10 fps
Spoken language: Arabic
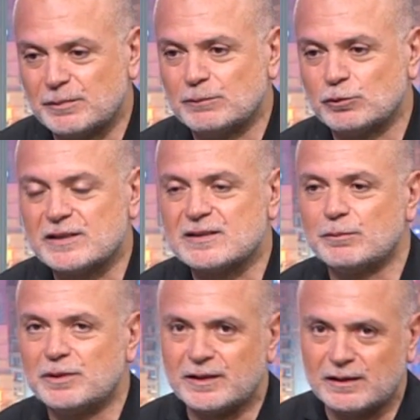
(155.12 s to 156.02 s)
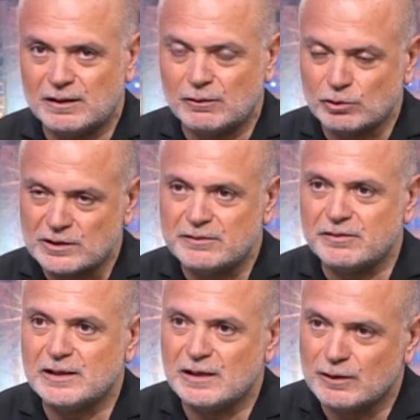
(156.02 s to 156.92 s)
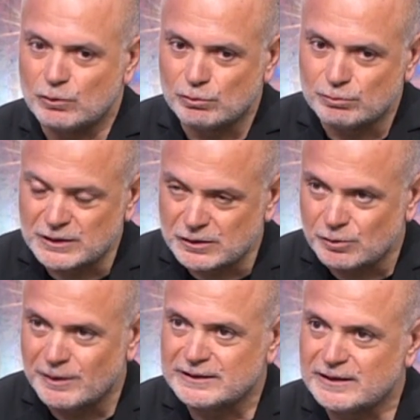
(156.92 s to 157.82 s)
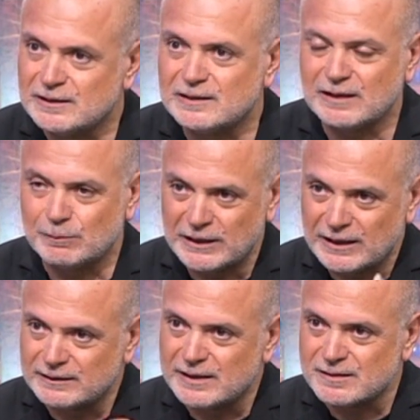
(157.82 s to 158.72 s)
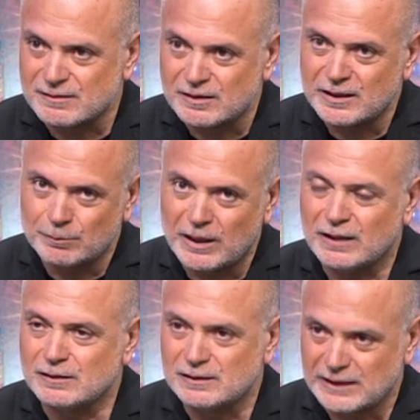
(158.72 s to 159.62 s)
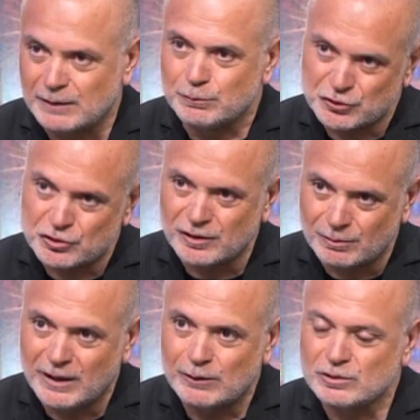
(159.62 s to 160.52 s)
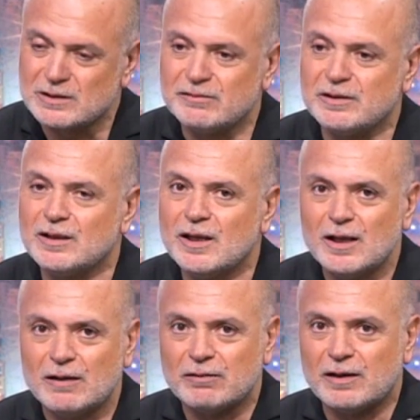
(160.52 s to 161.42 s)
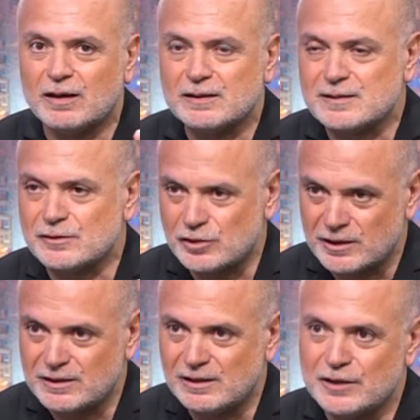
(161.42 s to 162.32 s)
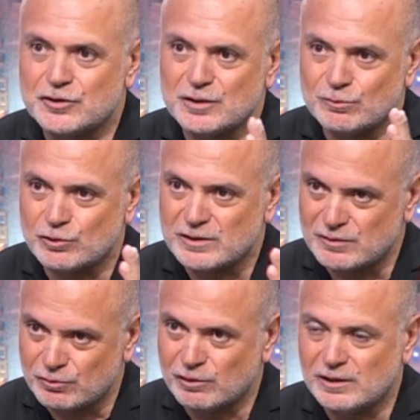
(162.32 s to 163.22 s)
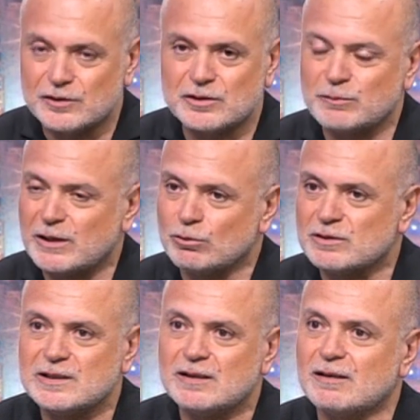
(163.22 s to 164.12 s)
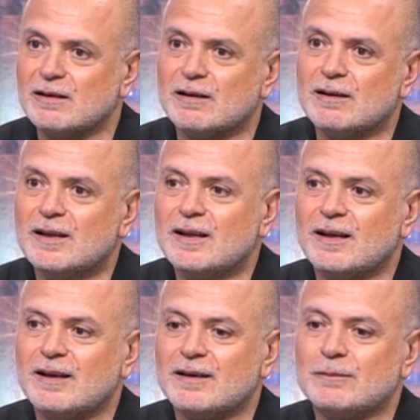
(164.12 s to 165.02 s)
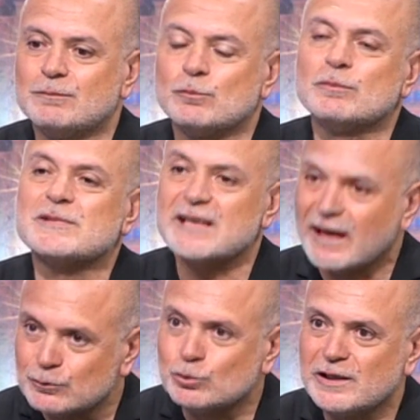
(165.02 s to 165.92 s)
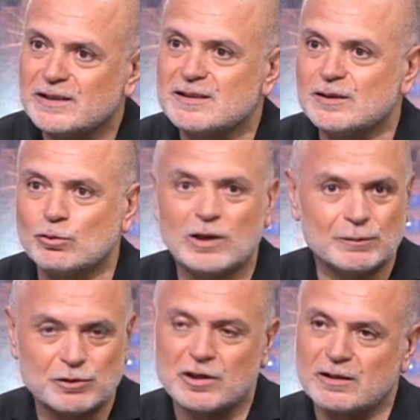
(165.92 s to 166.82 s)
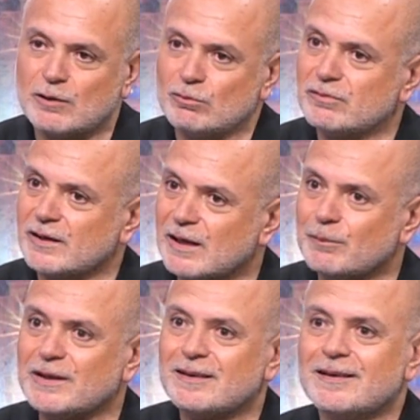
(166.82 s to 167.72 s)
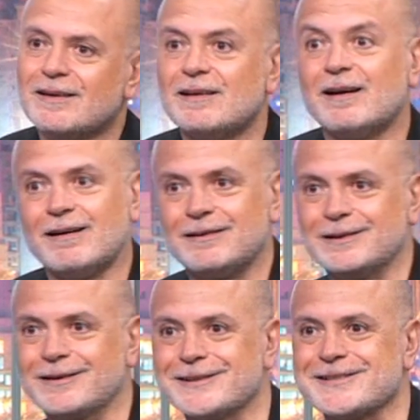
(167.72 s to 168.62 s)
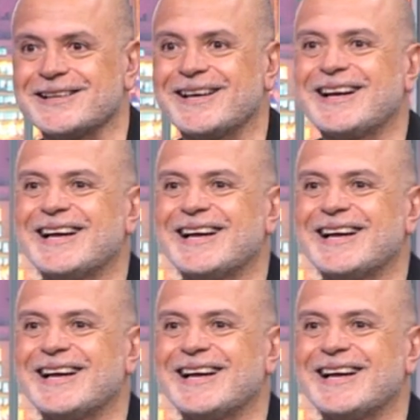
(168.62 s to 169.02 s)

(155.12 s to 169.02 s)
بالمناسبه الاو تي في لانه من جمعتين ثلاثه عملنا تيست صغير مع يعني بالشغل مع الاو تي في فاستاذ شادي الهاشم الاستاذ رويل هاشم كانوا كثير آه، ساعدوني كثير وانا بتشكرهم شو كان التست؟ لا بدنا نعرف